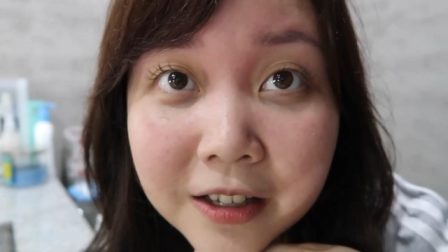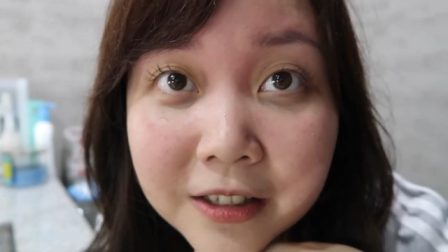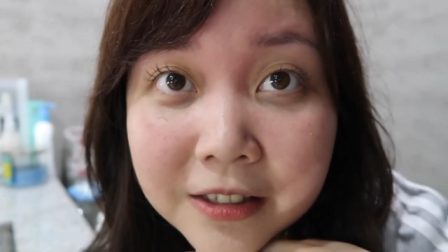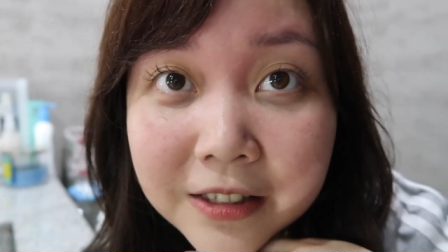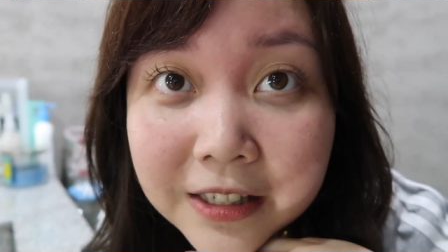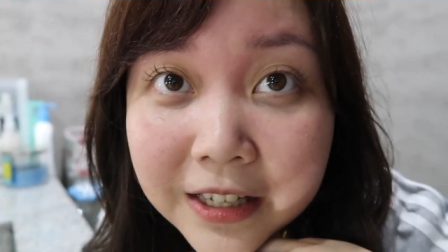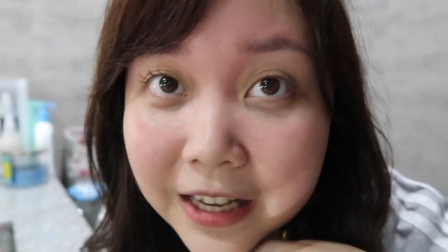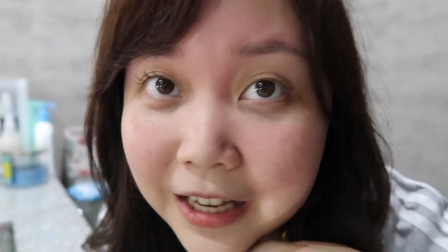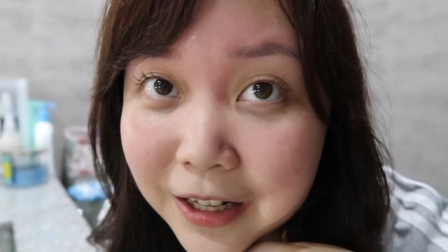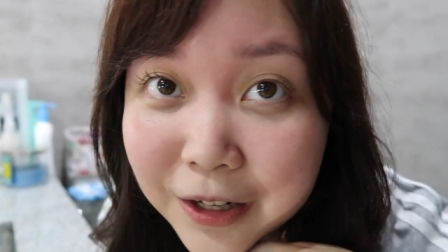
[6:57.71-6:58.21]

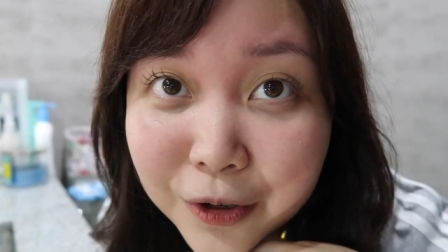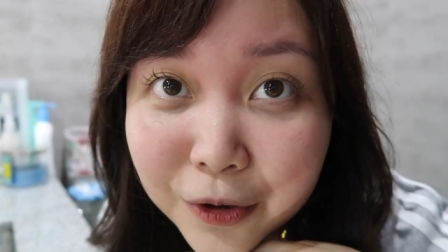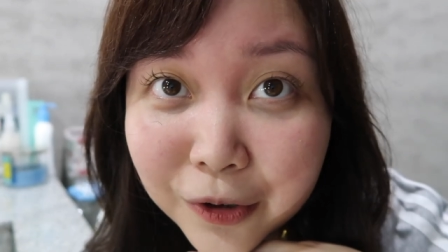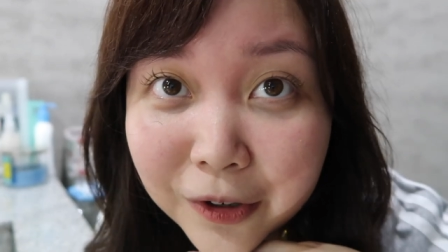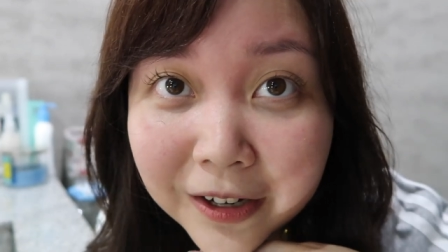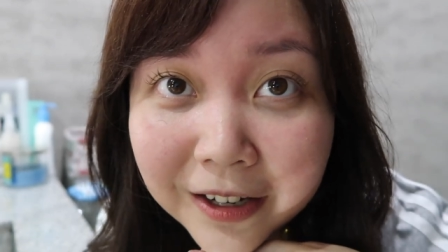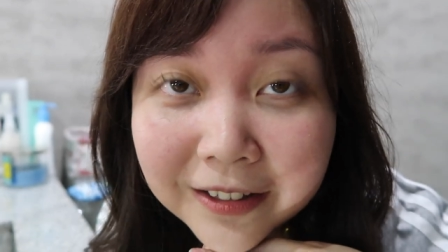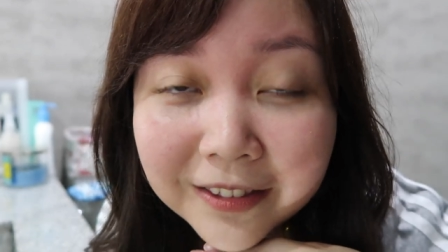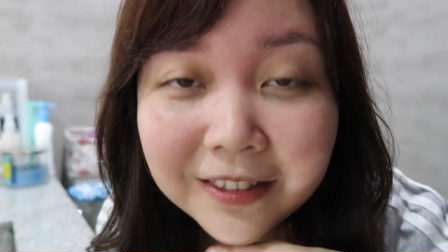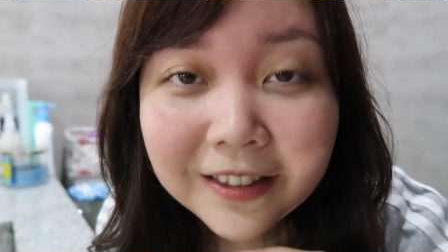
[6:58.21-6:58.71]
skin ko
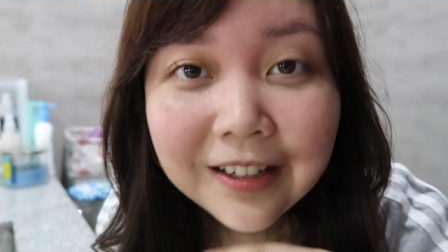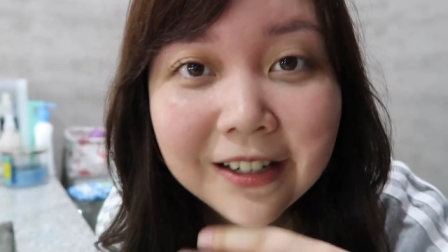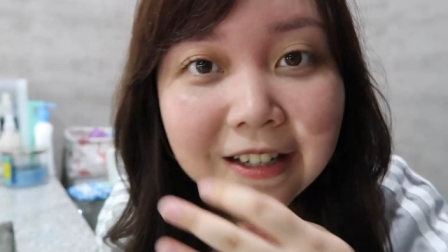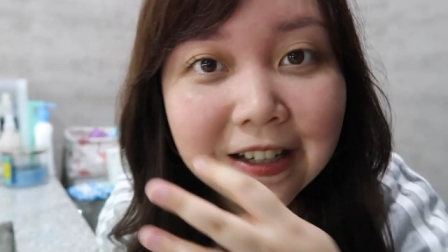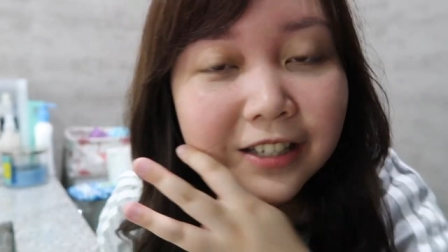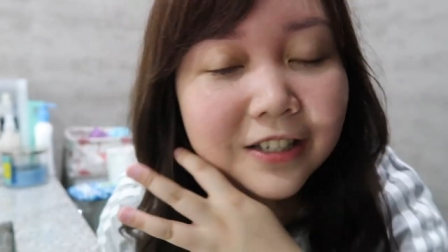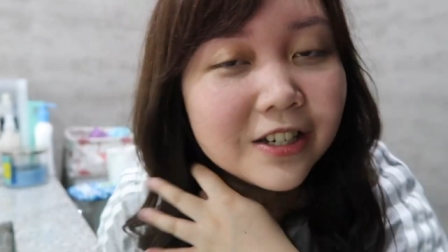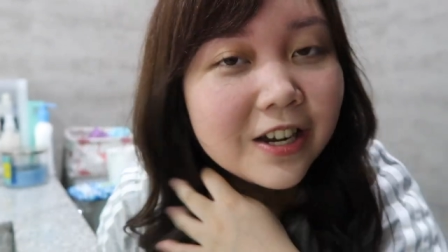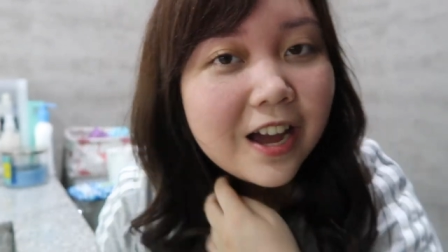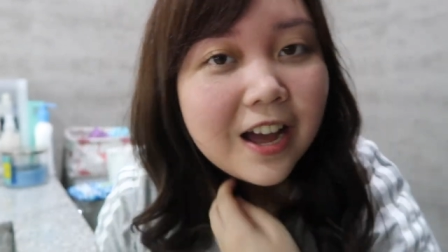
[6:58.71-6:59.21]
lang
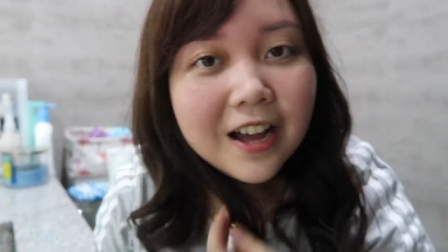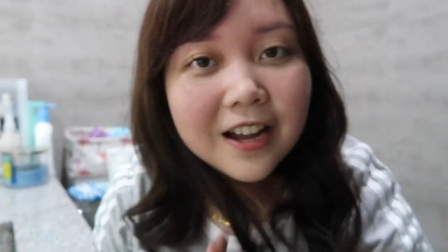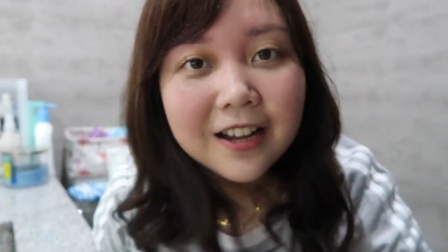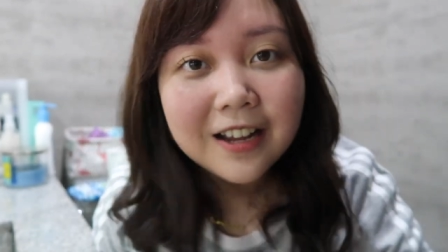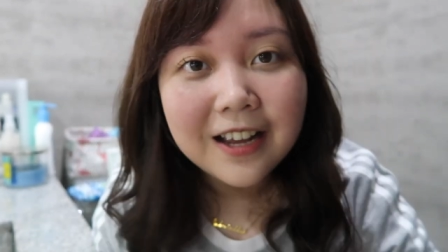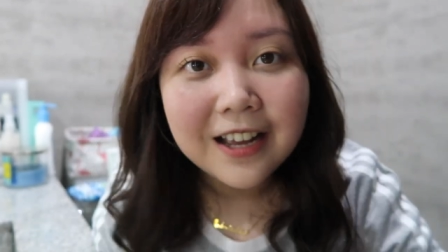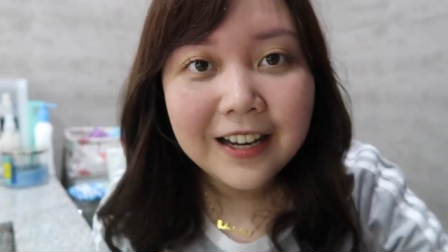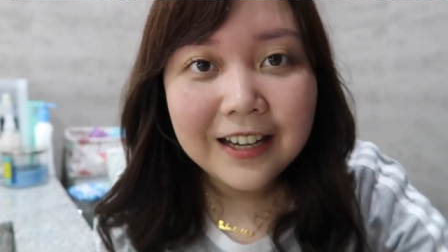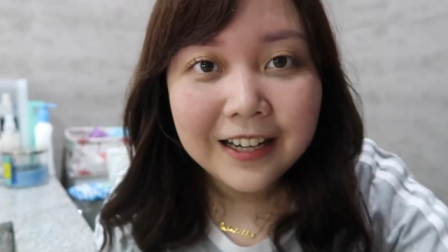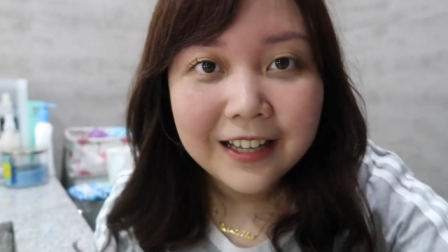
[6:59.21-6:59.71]
talaga siya.
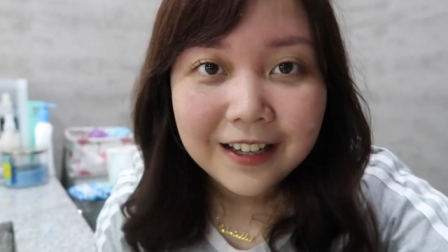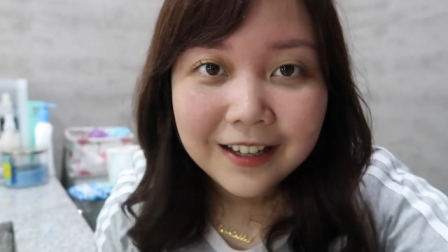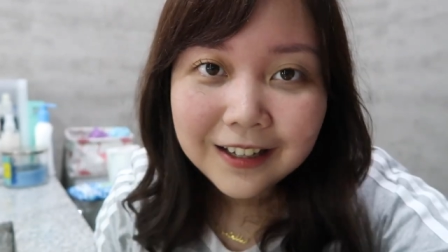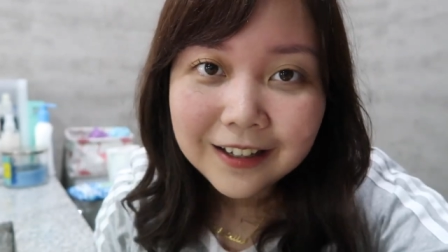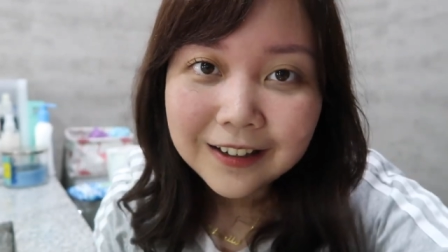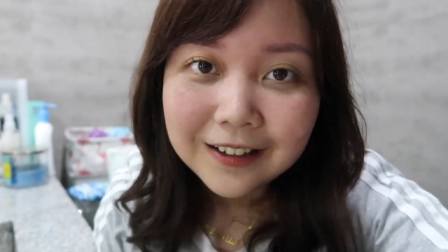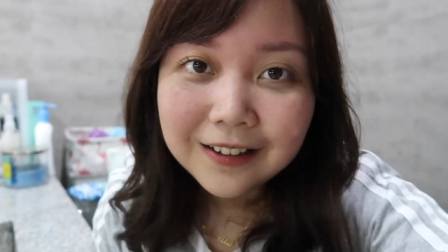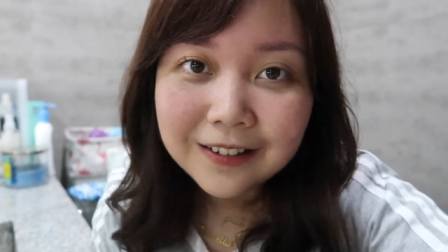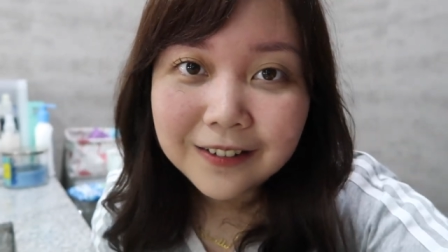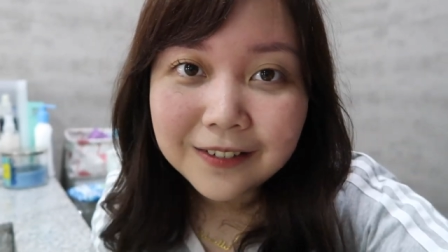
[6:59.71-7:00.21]
Ang
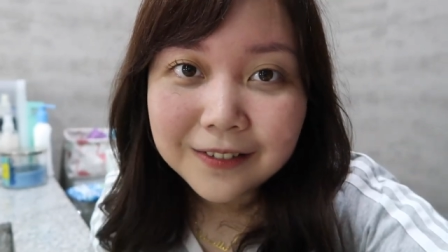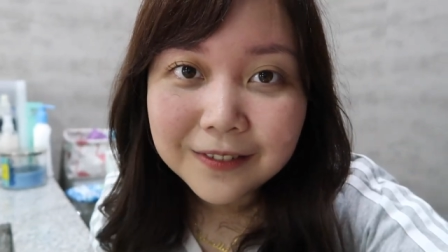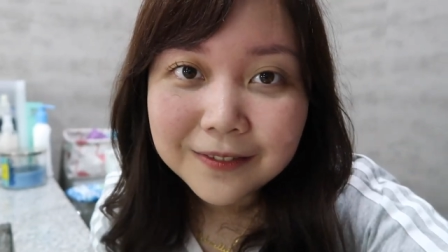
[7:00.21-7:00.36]
galing.